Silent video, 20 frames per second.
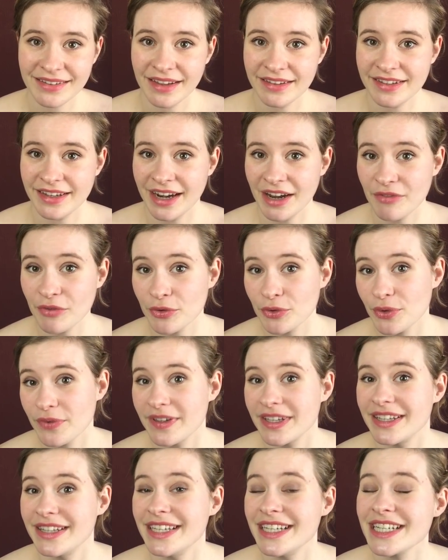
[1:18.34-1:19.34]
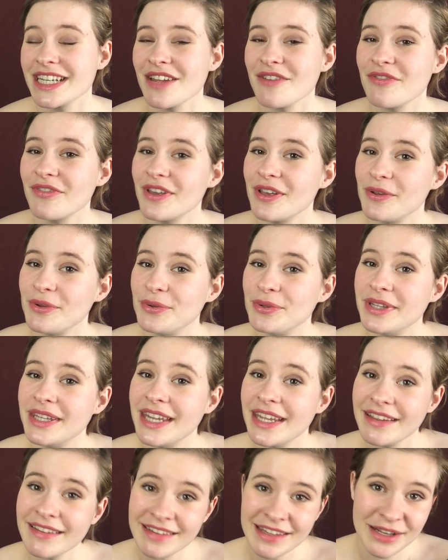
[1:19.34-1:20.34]
Tatiana Ventose a déjà fait une
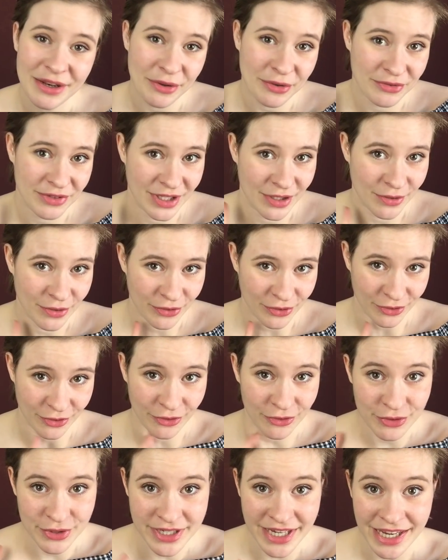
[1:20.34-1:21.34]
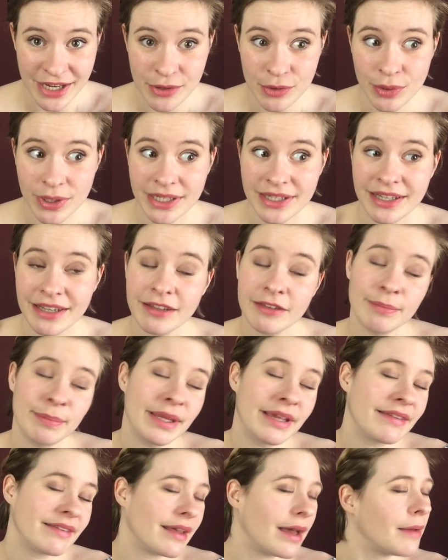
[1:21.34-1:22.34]
excellente vidéo sur le sujet où elle
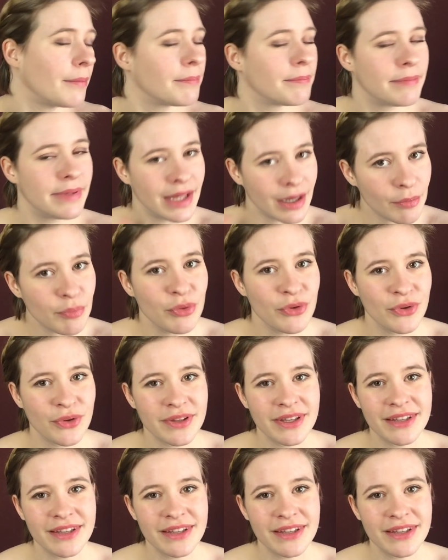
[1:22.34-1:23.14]
t'explique ça bien plus en